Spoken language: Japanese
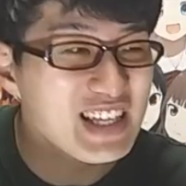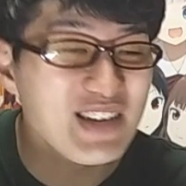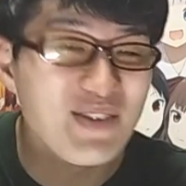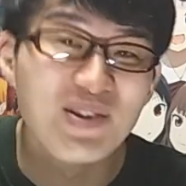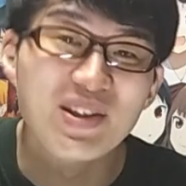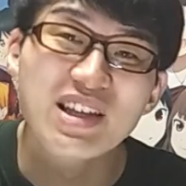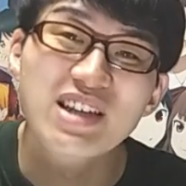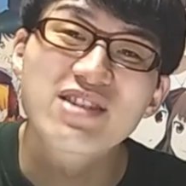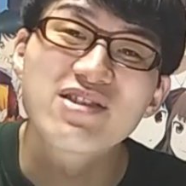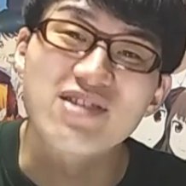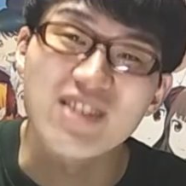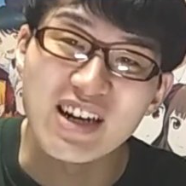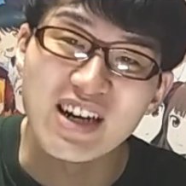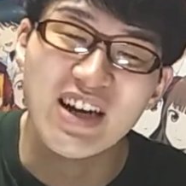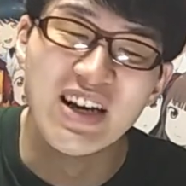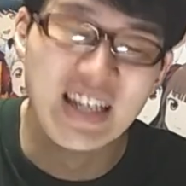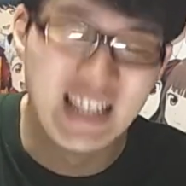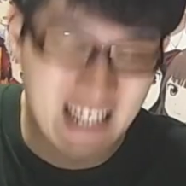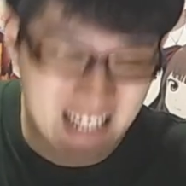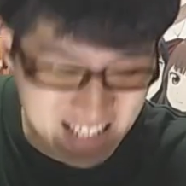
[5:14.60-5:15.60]
期も2クールかな、
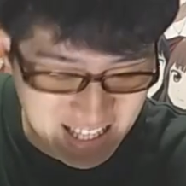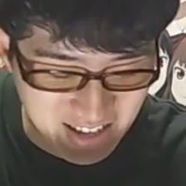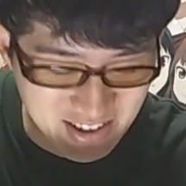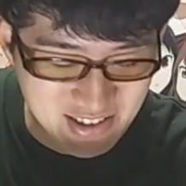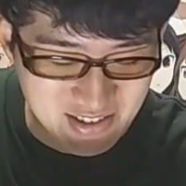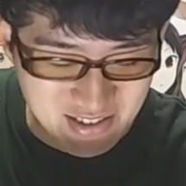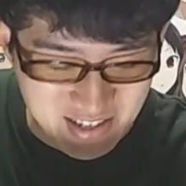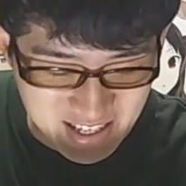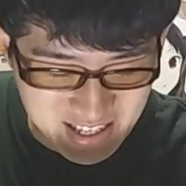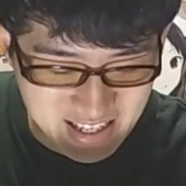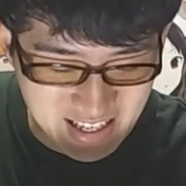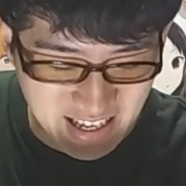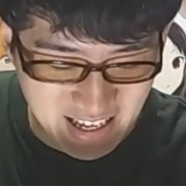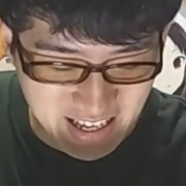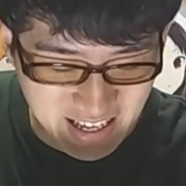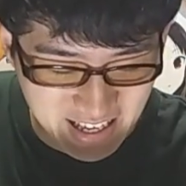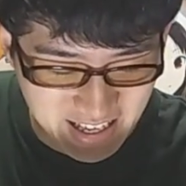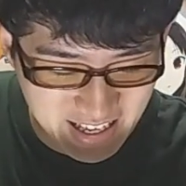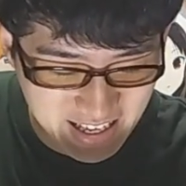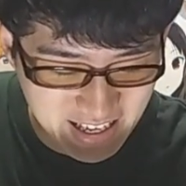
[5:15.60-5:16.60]
めちゃくちゃ楽しみです。
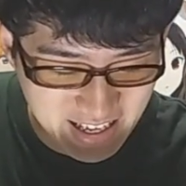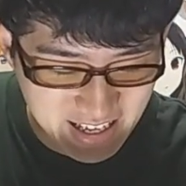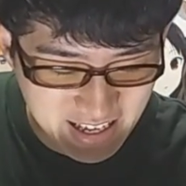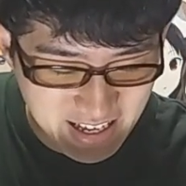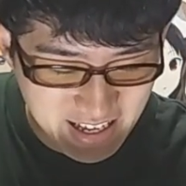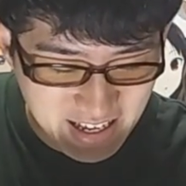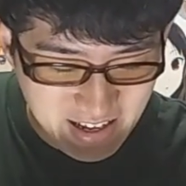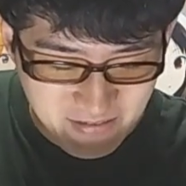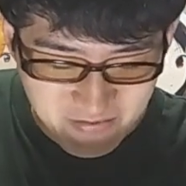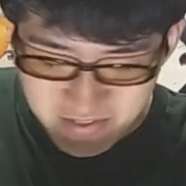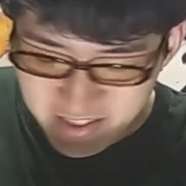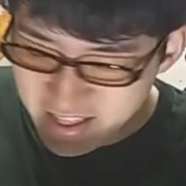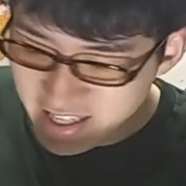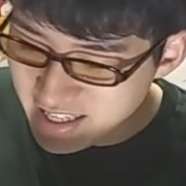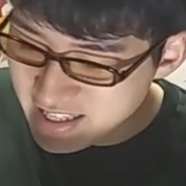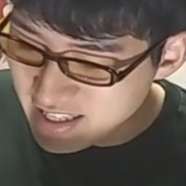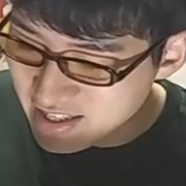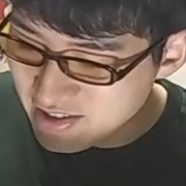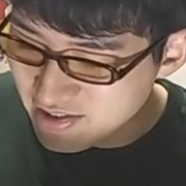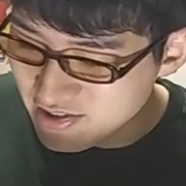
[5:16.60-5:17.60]
はい。で、
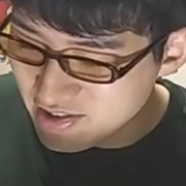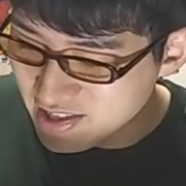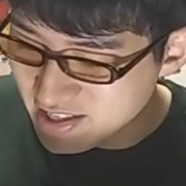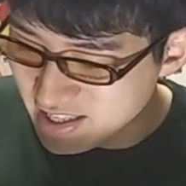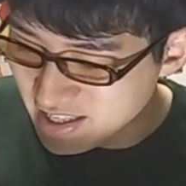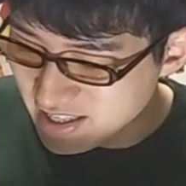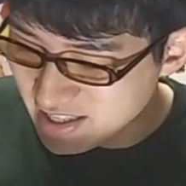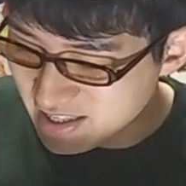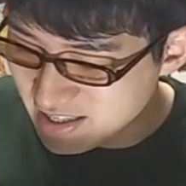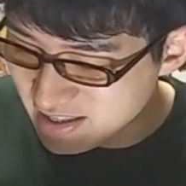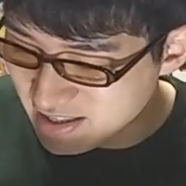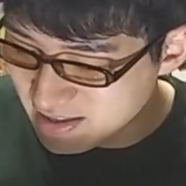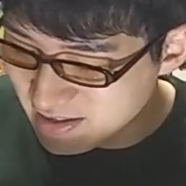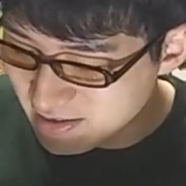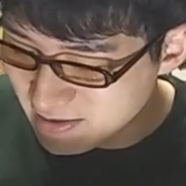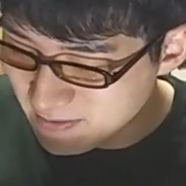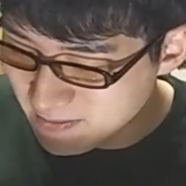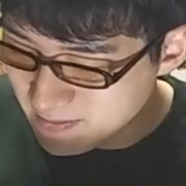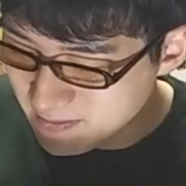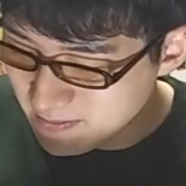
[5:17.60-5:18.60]
やって11位で
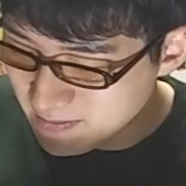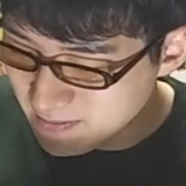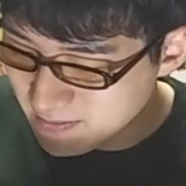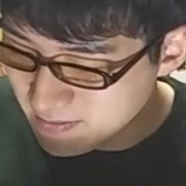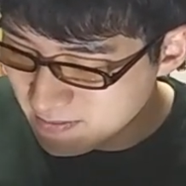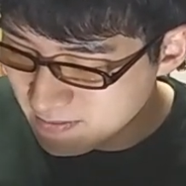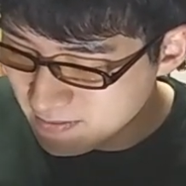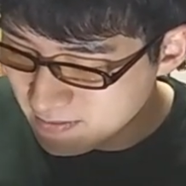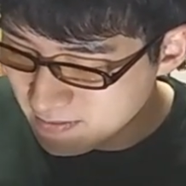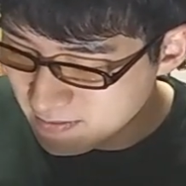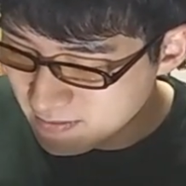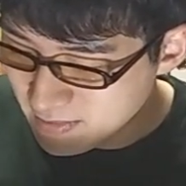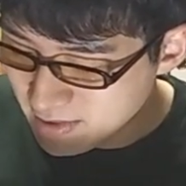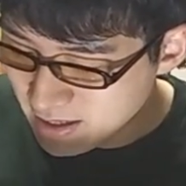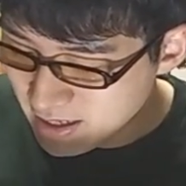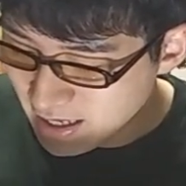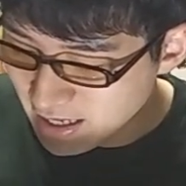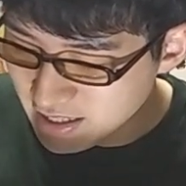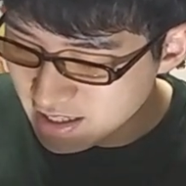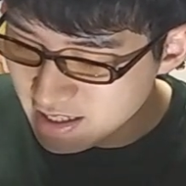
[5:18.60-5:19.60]
す。
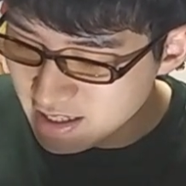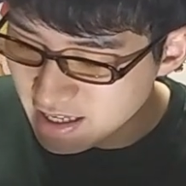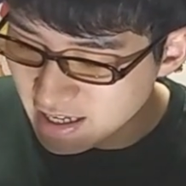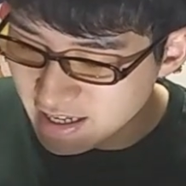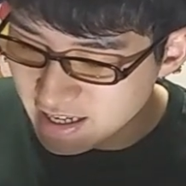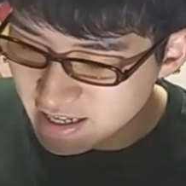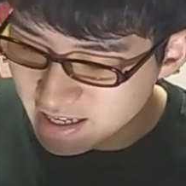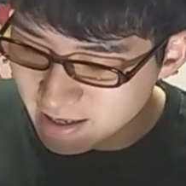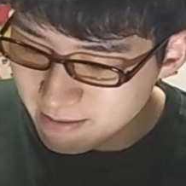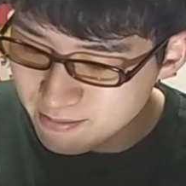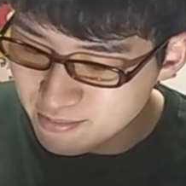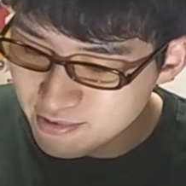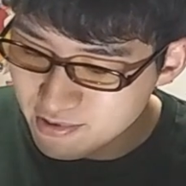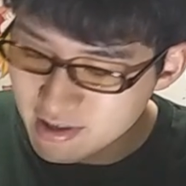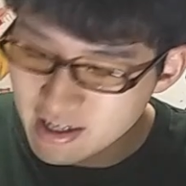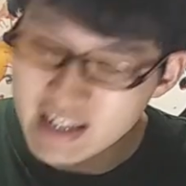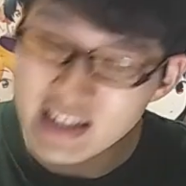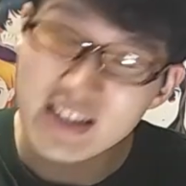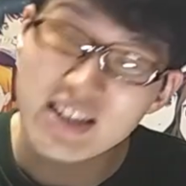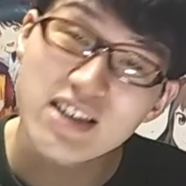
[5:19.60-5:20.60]
あ、2期あれか、分
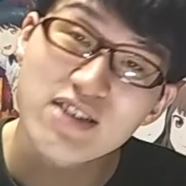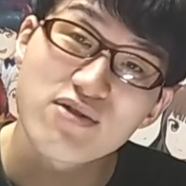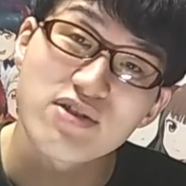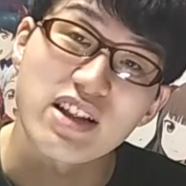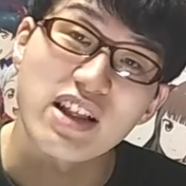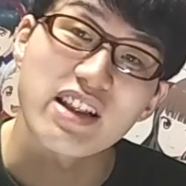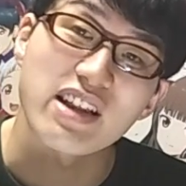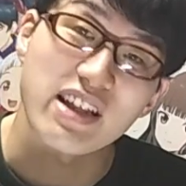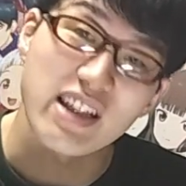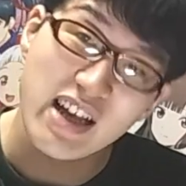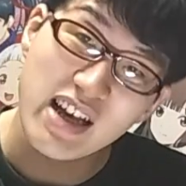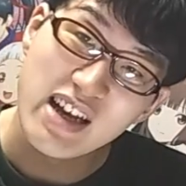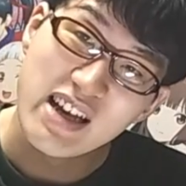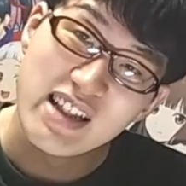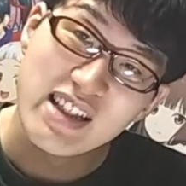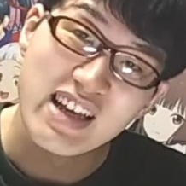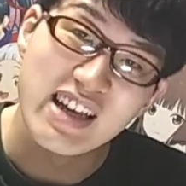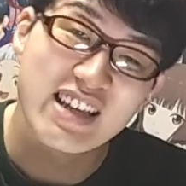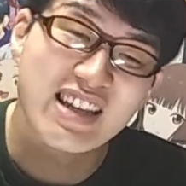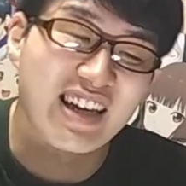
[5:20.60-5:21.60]
割2期よりなんだな。
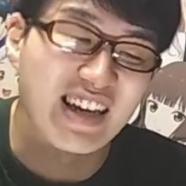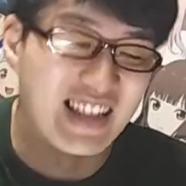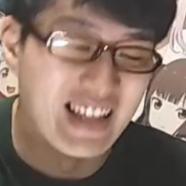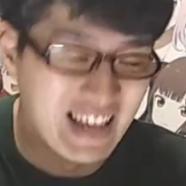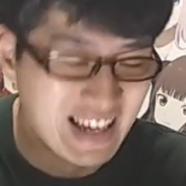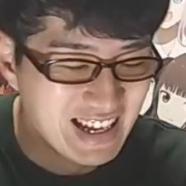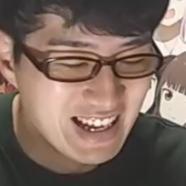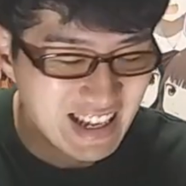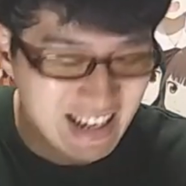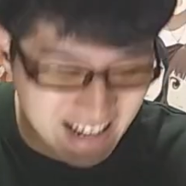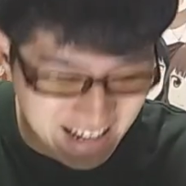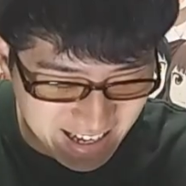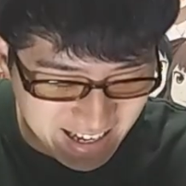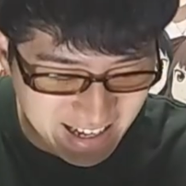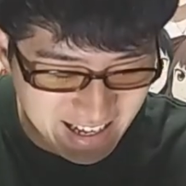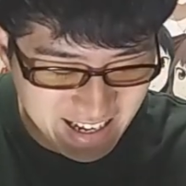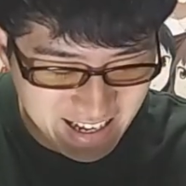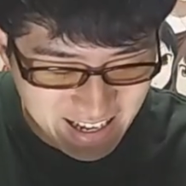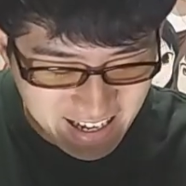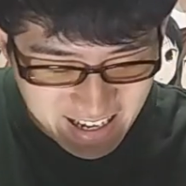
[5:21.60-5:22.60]
確かに。は
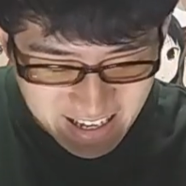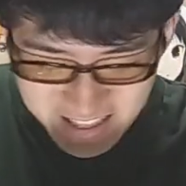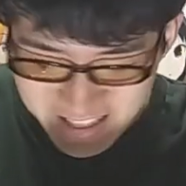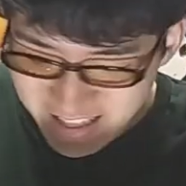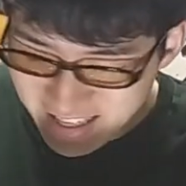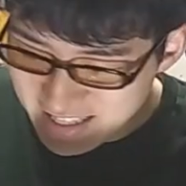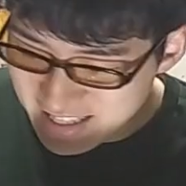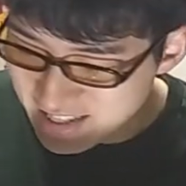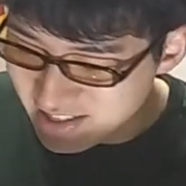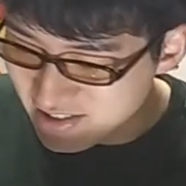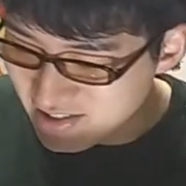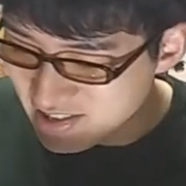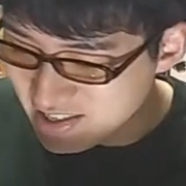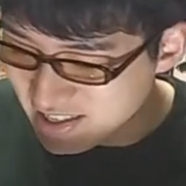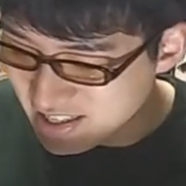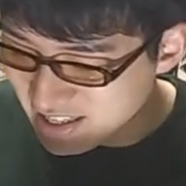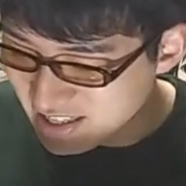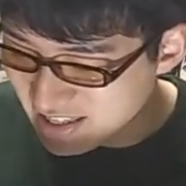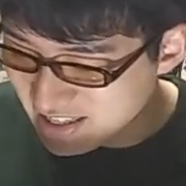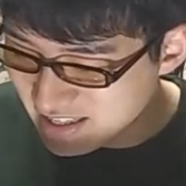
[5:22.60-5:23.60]
い。で、やって
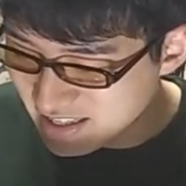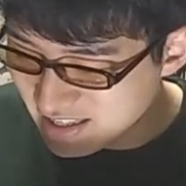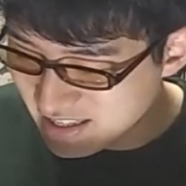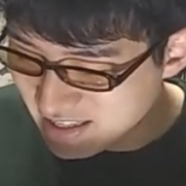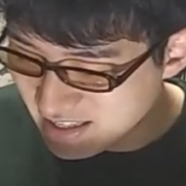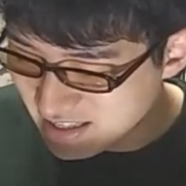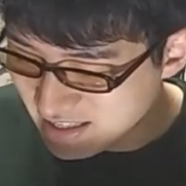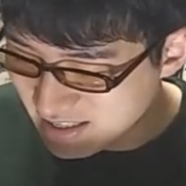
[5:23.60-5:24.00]
11位です。